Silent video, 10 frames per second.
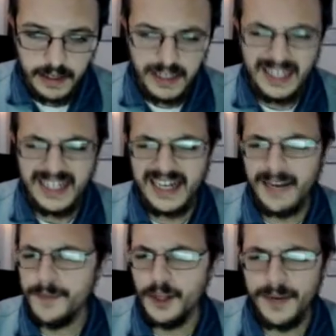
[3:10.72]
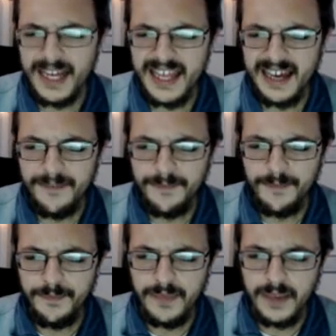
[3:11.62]
Rápido para allá.
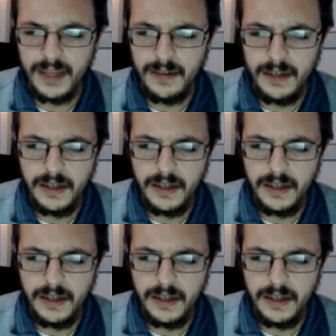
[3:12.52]
Ahí va.